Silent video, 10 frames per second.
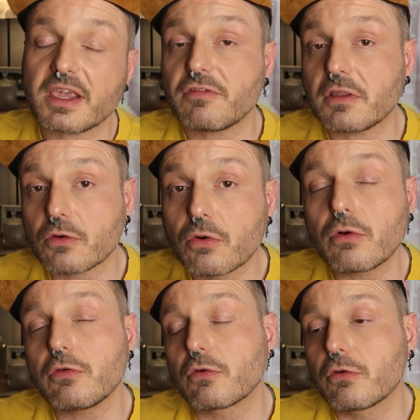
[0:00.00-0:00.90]
bah, il y avait une
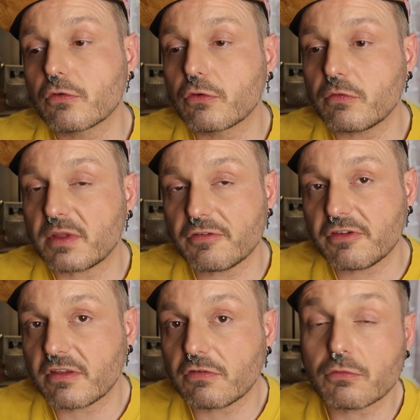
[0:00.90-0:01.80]
grosse, grosse, grosse
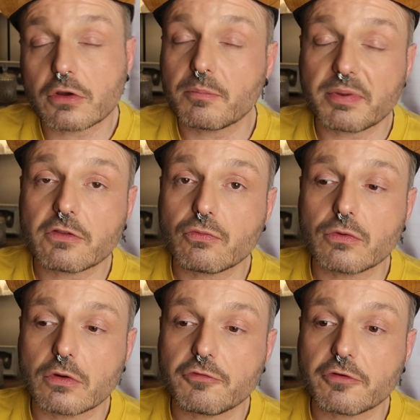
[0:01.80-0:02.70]
manifestation comme
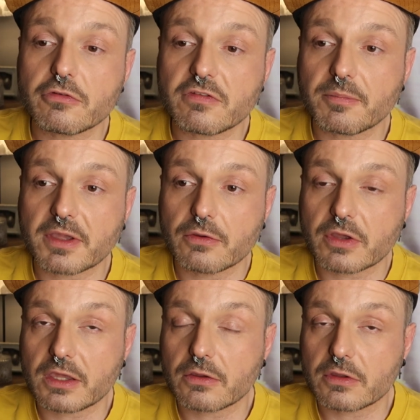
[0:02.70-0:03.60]
partout en France, a
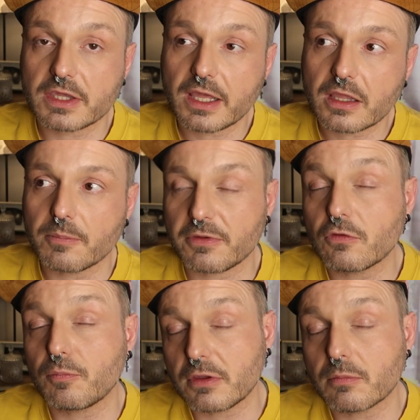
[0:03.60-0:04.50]
priori hier, et puis
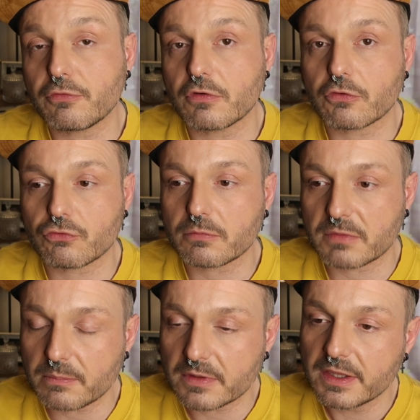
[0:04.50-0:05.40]
depuis plusieurs jours
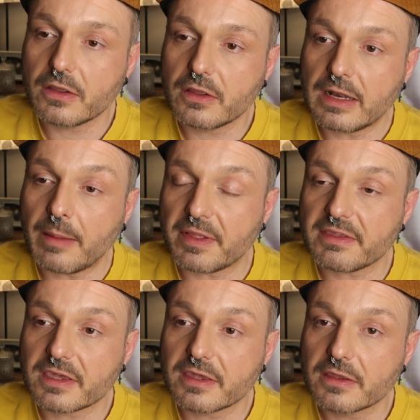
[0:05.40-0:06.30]
même, la
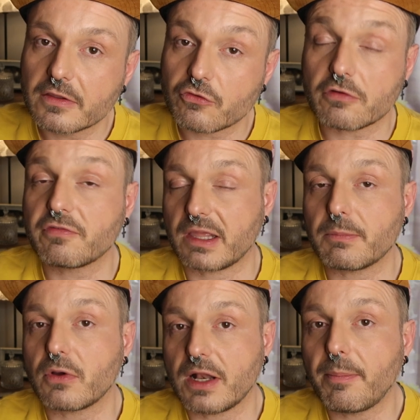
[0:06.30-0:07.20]
panique. Genre
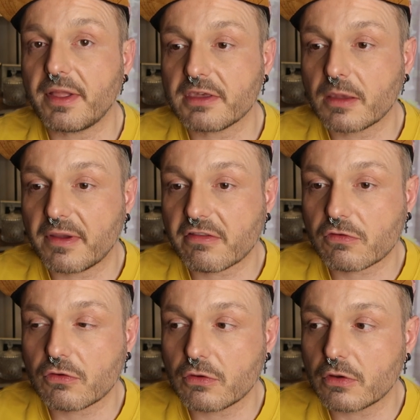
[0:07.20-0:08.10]
vraiment la panique,
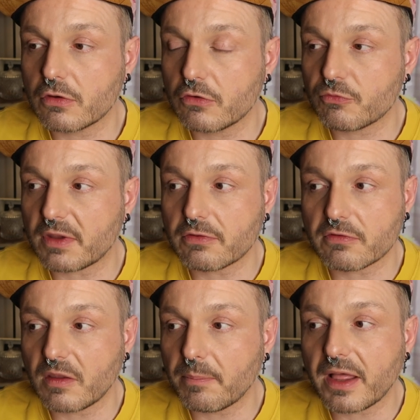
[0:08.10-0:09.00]
parce que je
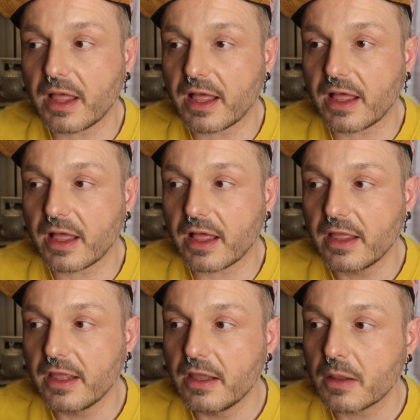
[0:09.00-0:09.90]
m'attendais pas
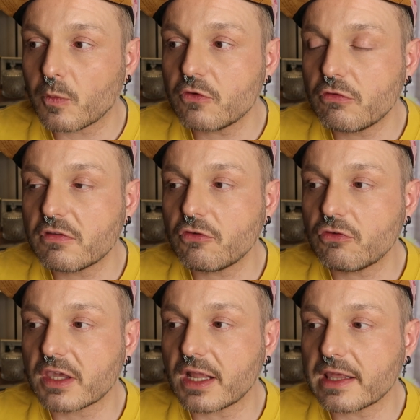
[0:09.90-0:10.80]
à... Moi, tu sais, je
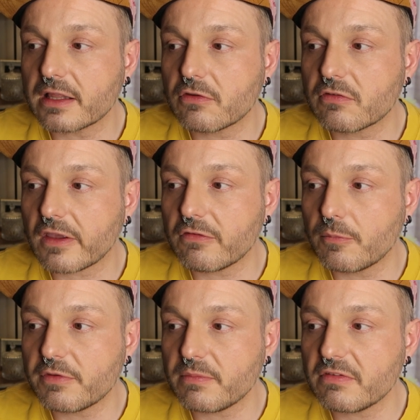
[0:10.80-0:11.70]
suis quelqu'un de
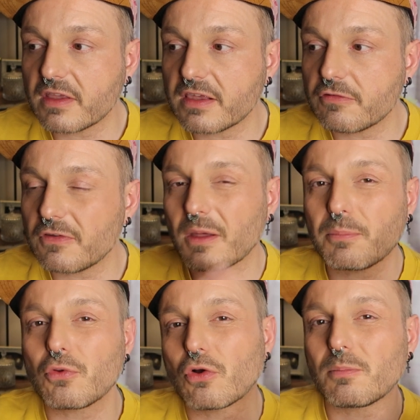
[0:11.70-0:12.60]
très optimiste et qui vit
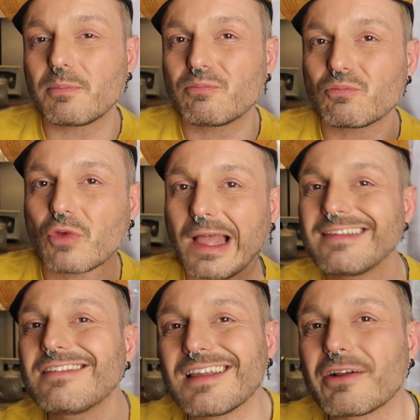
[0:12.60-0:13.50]
un peu
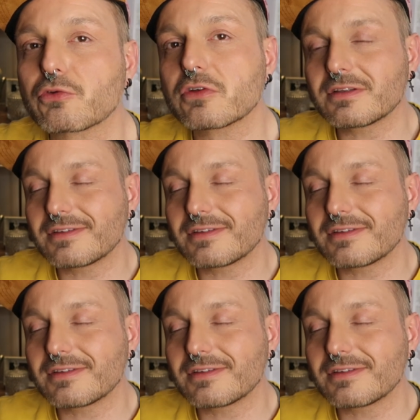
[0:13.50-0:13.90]
à Disneyland,